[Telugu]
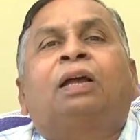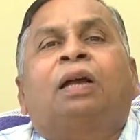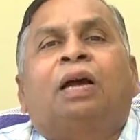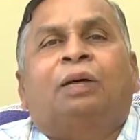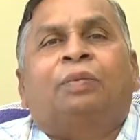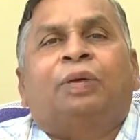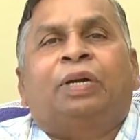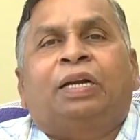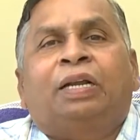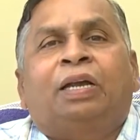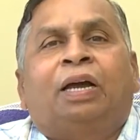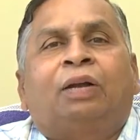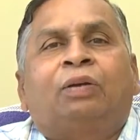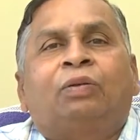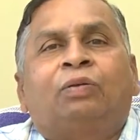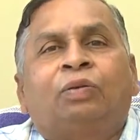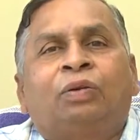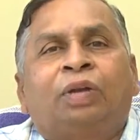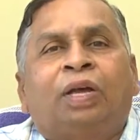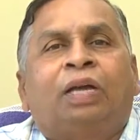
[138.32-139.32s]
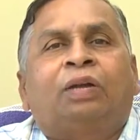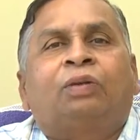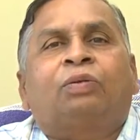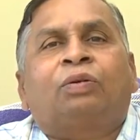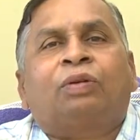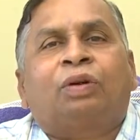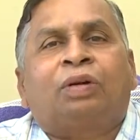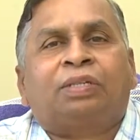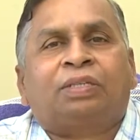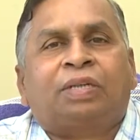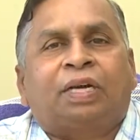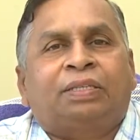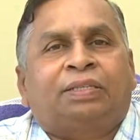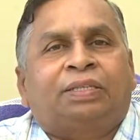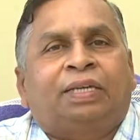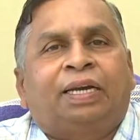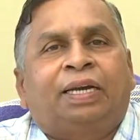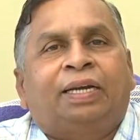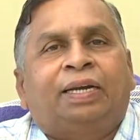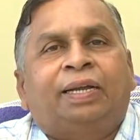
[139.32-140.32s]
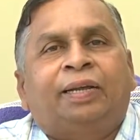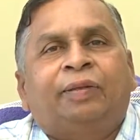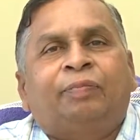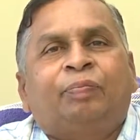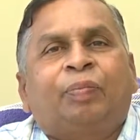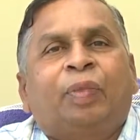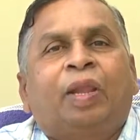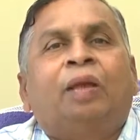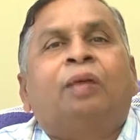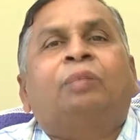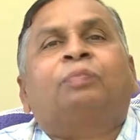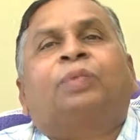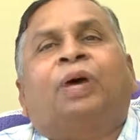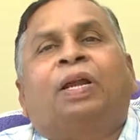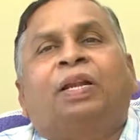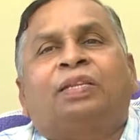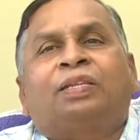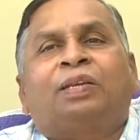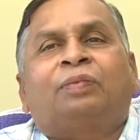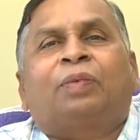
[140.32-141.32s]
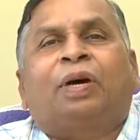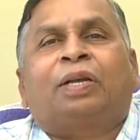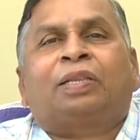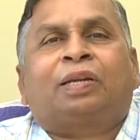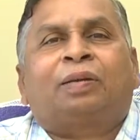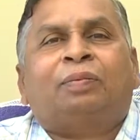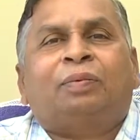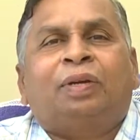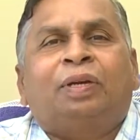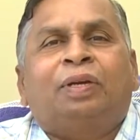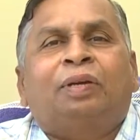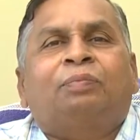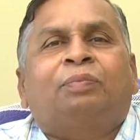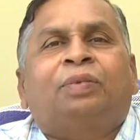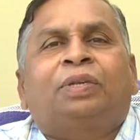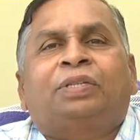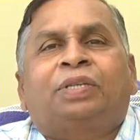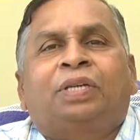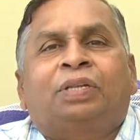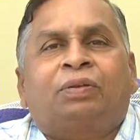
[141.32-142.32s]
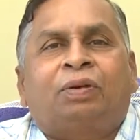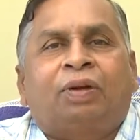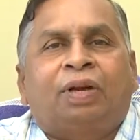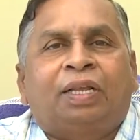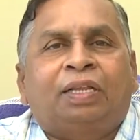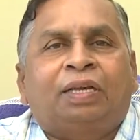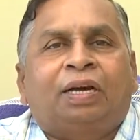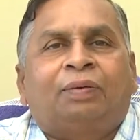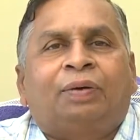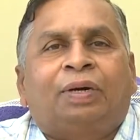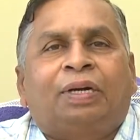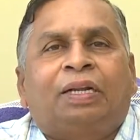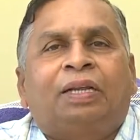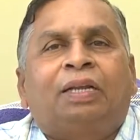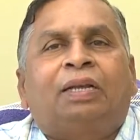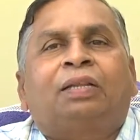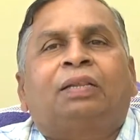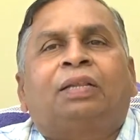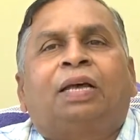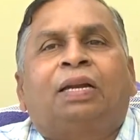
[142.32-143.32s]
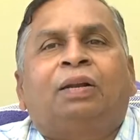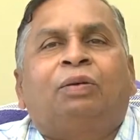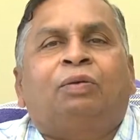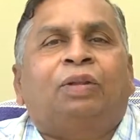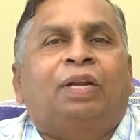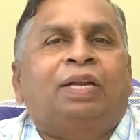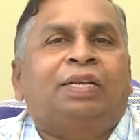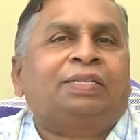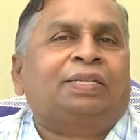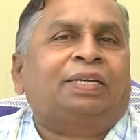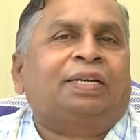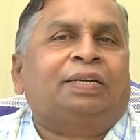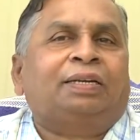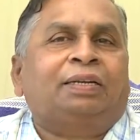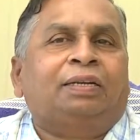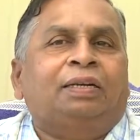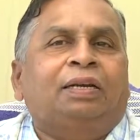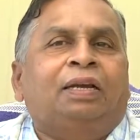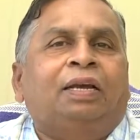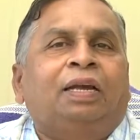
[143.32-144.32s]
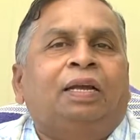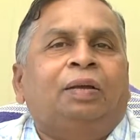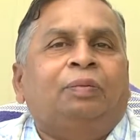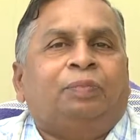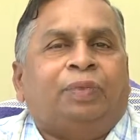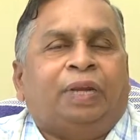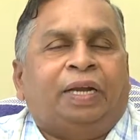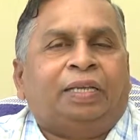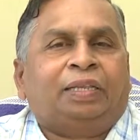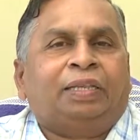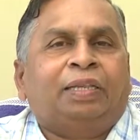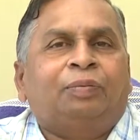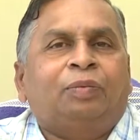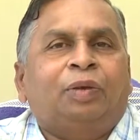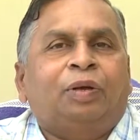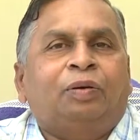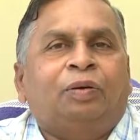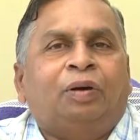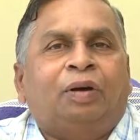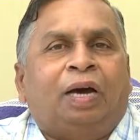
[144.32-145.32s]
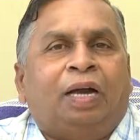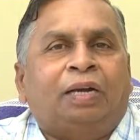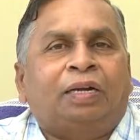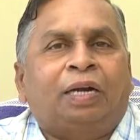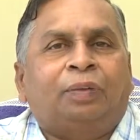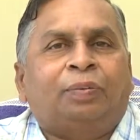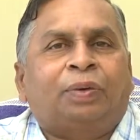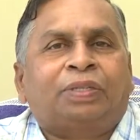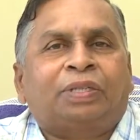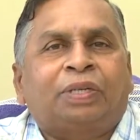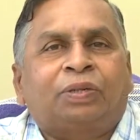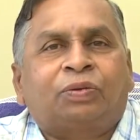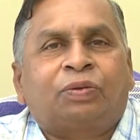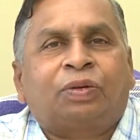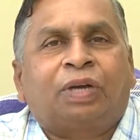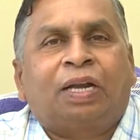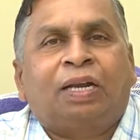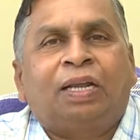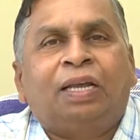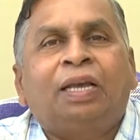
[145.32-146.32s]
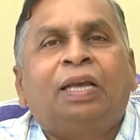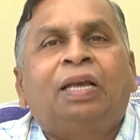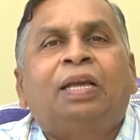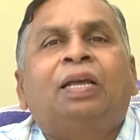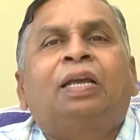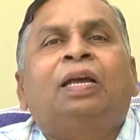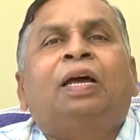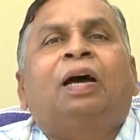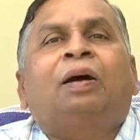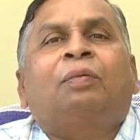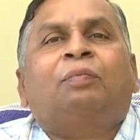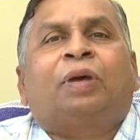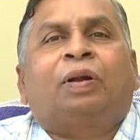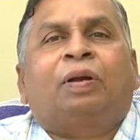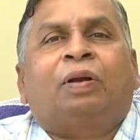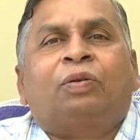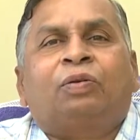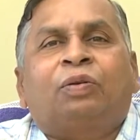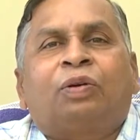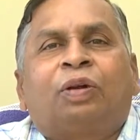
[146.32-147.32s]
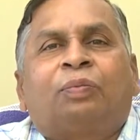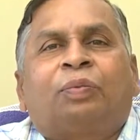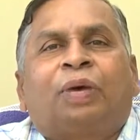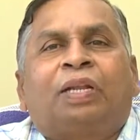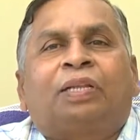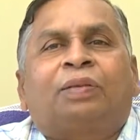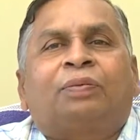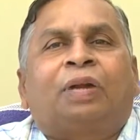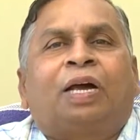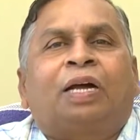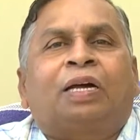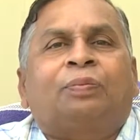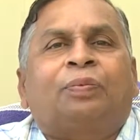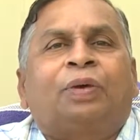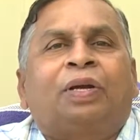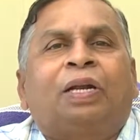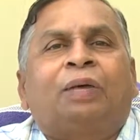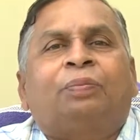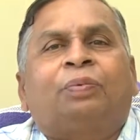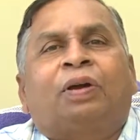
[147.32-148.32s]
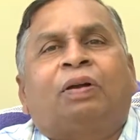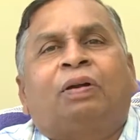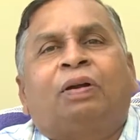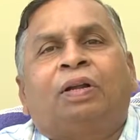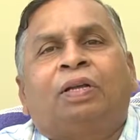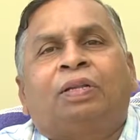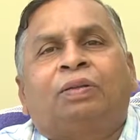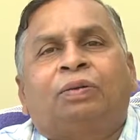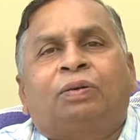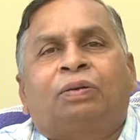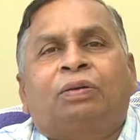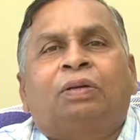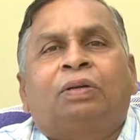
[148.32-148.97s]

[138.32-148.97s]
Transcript: కాబట్టి అనుకున్న అనుకున్నట్టు చేయండి ఫలితం మాత్రం మీ చేతిలో లేదు కాబట్టి దాన్ని వదిలేసేయండి ప్రయత్నంలో హండ్రెడ్ పర్సెంట్ ఉండాలి మనం అనుకున్న ఫలితం రాకపోయినా పర్వాలేదు